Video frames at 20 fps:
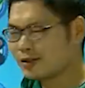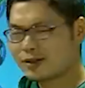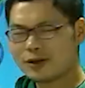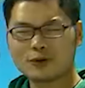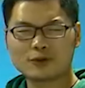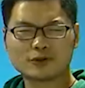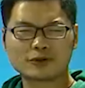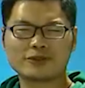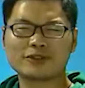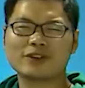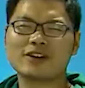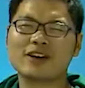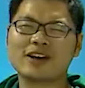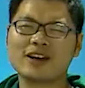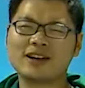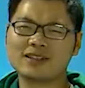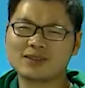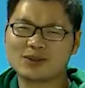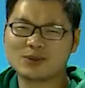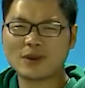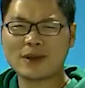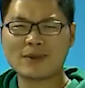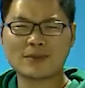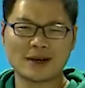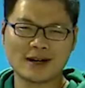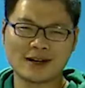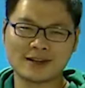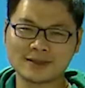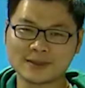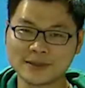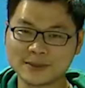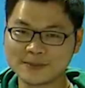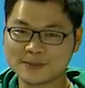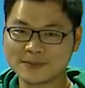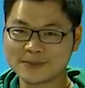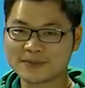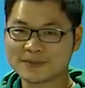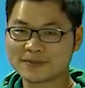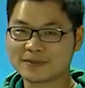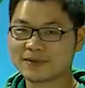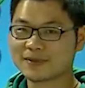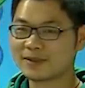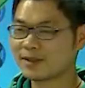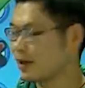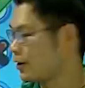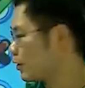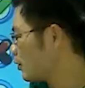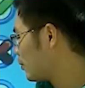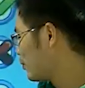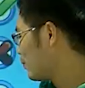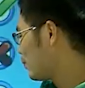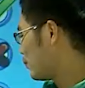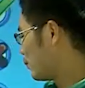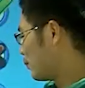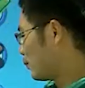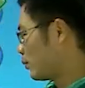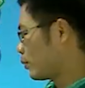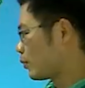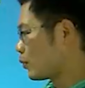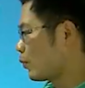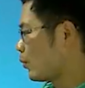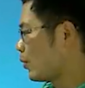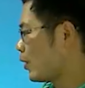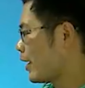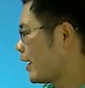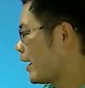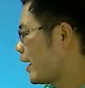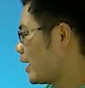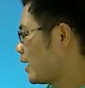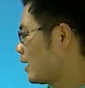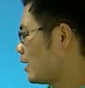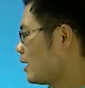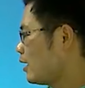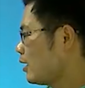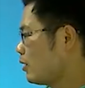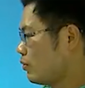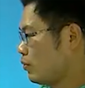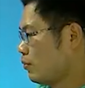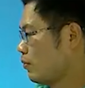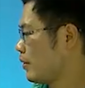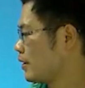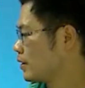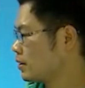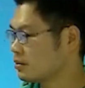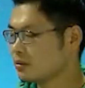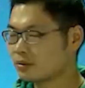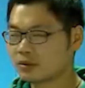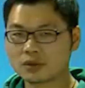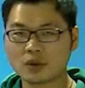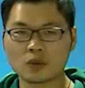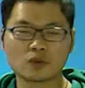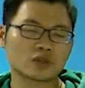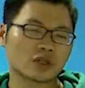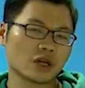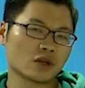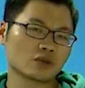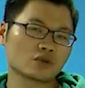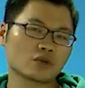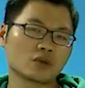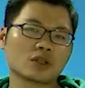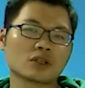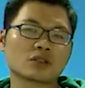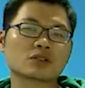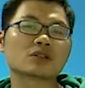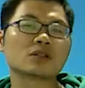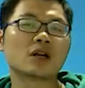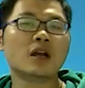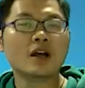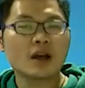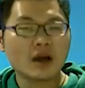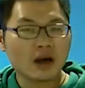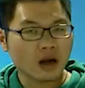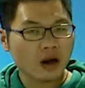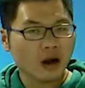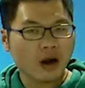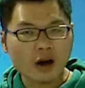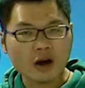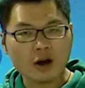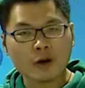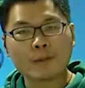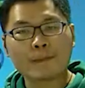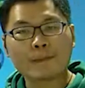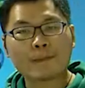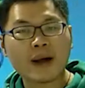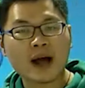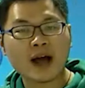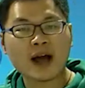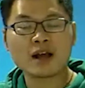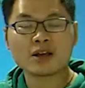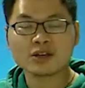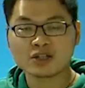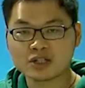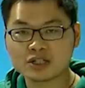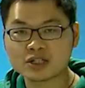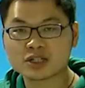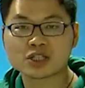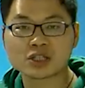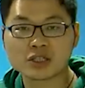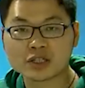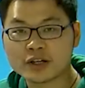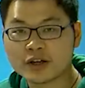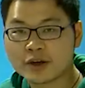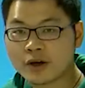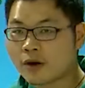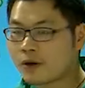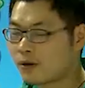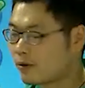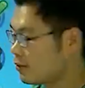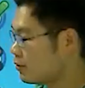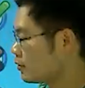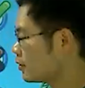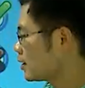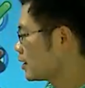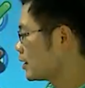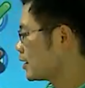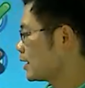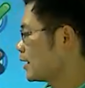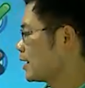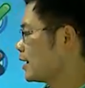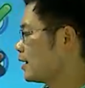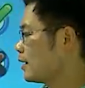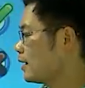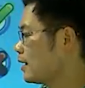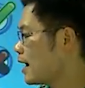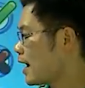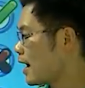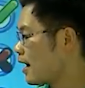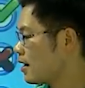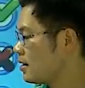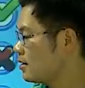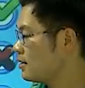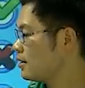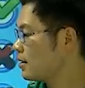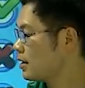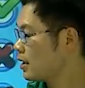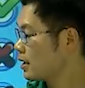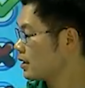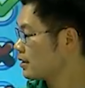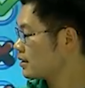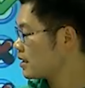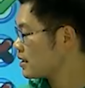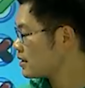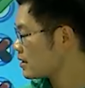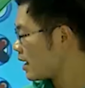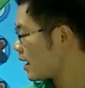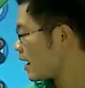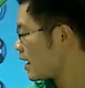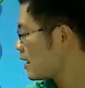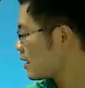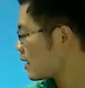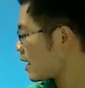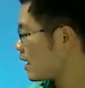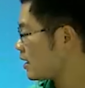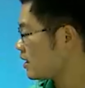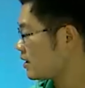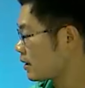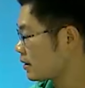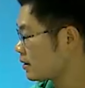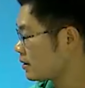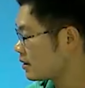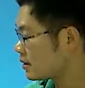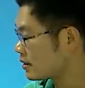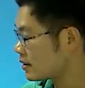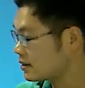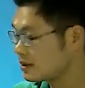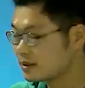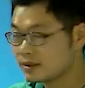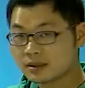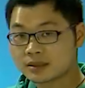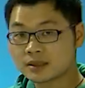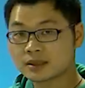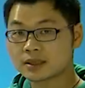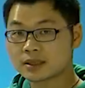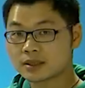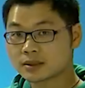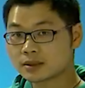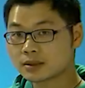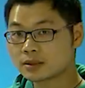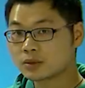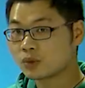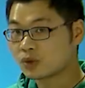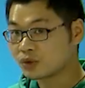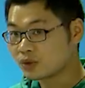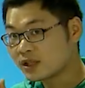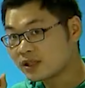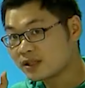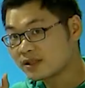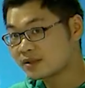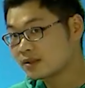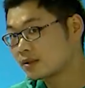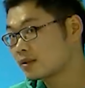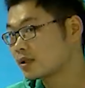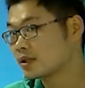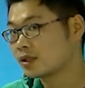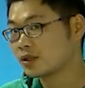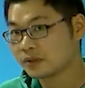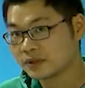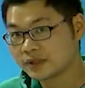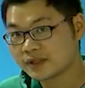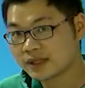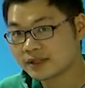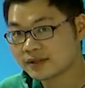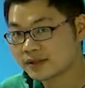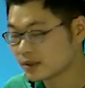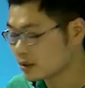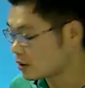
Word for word: 个口诀对吗？哎，不对。我们通常说的是二八十六。好，接下来看一下第四题，我觉得第四题有陷